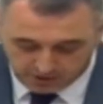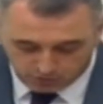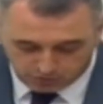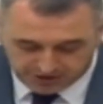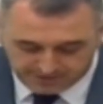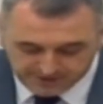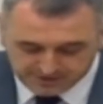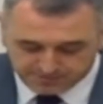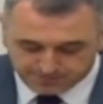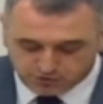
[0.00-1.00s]

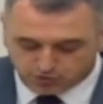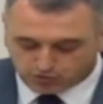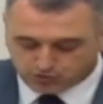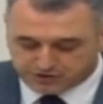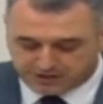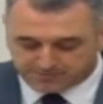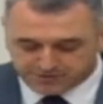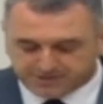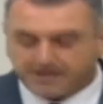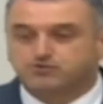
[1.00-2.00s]
Ülkemiz
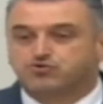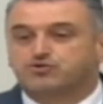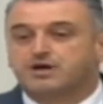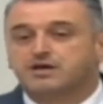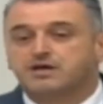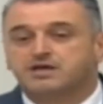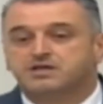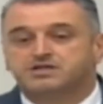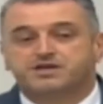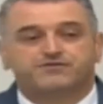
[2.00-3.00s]
1970'ten sonra
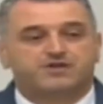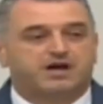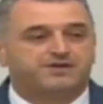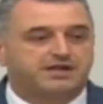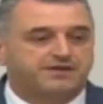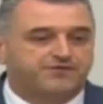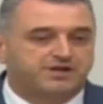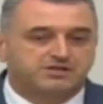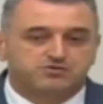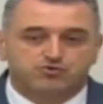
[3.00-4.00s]
çift taneli
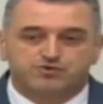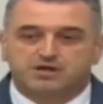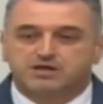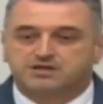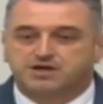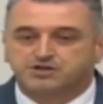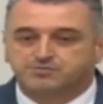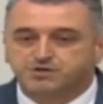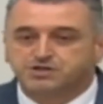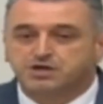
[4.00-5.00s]
enflasyonlarla
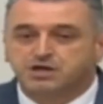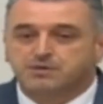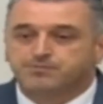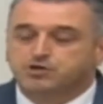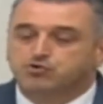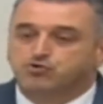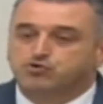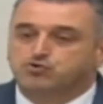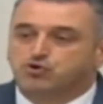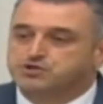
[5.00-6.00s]
tanışmış,
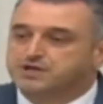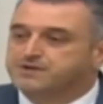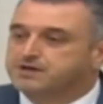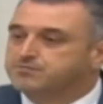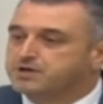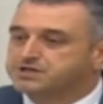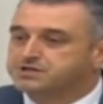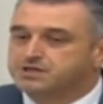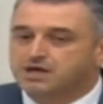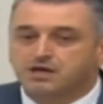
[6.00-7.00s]
1990'ların
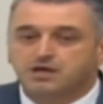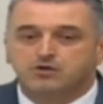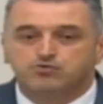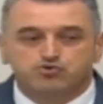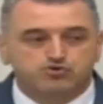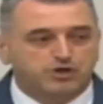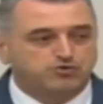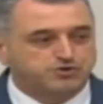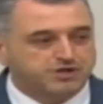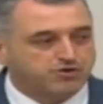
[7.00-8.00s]
başında yüzde
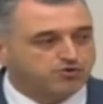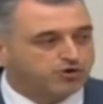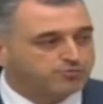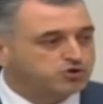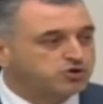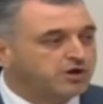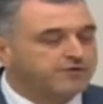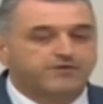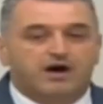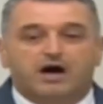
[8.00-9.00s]
yüzleri görmüş
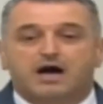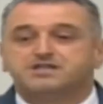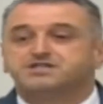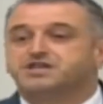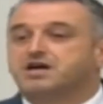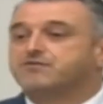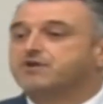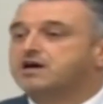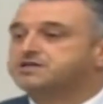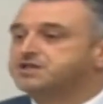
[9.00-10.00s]
ve ancak
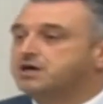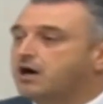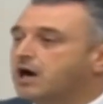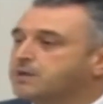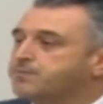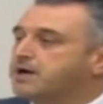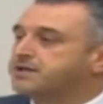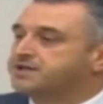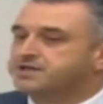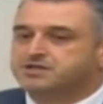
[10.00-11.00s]
ve ancak AK
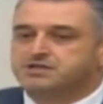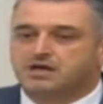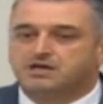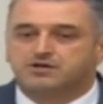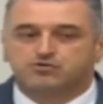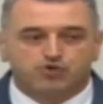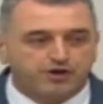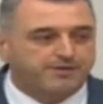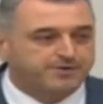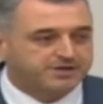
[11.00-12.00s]
Parti iktidarları
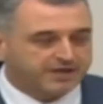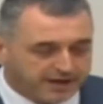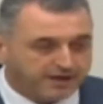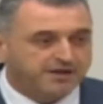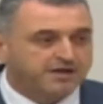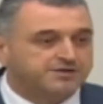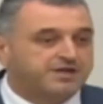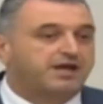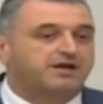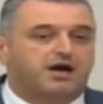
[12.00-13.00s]
döneminde
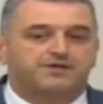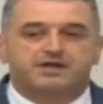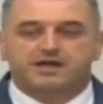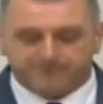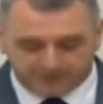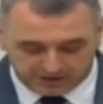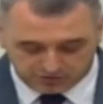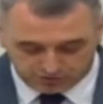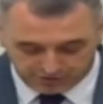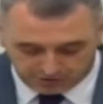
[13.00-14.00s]
tek haneli
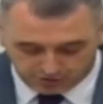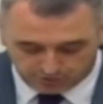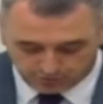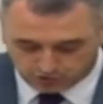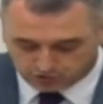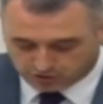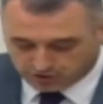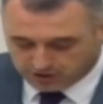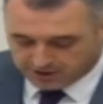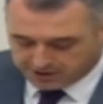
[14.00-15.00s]
enflasyonları görmüştür.
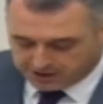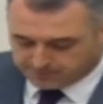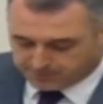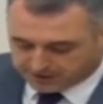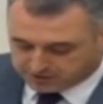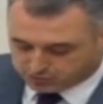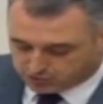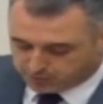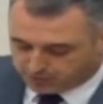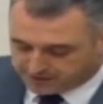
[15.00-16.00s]
İyi Parti
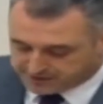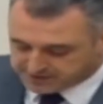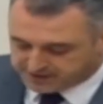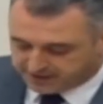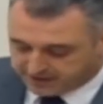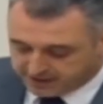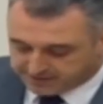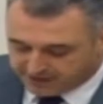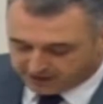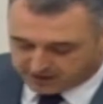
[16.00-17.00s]
grup önerisi de
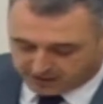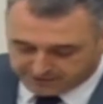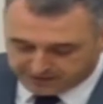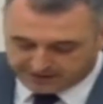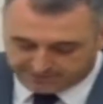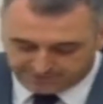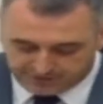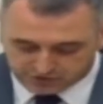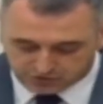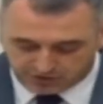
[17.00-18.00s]
tek haneli
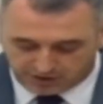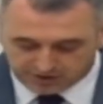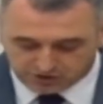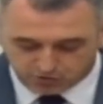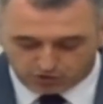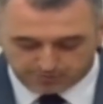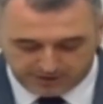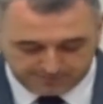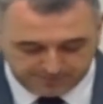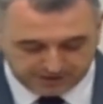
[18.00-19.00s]
enflasyona alışık
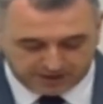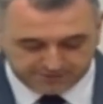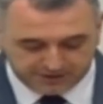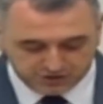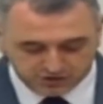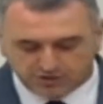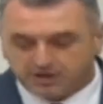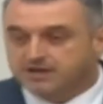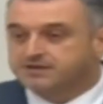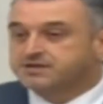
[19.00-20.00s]
olmayan bir anlayışın
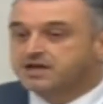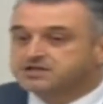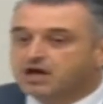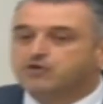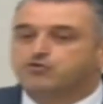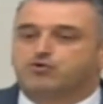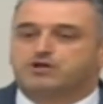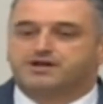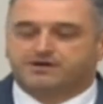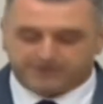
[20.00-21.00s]
tezahürü
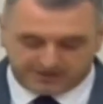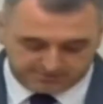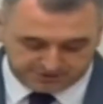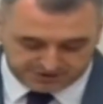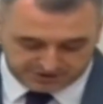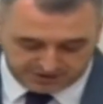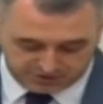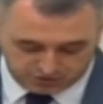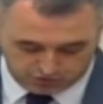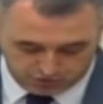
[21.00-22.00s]
olarak verilmiştir
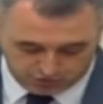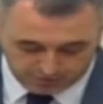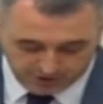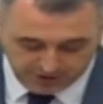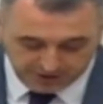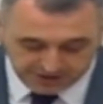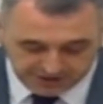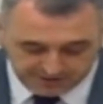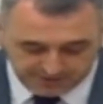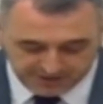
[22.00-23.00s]
diye düşünüyorum.
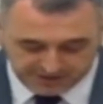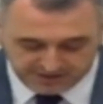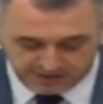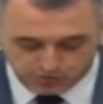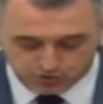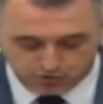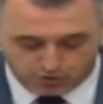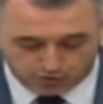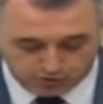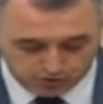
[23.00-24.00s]
2002'de yüzde
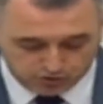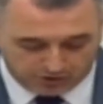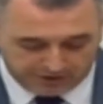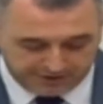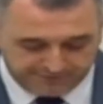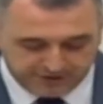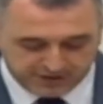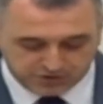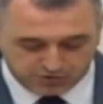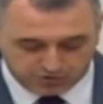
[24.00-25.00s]
30 olan
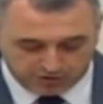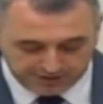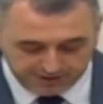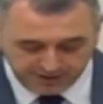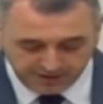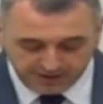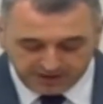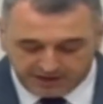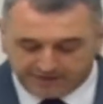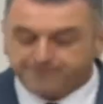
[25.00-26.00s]
enflasyon oranı
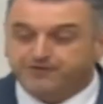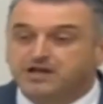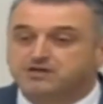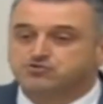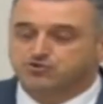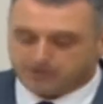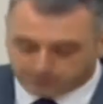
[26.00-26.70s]
enflasyonla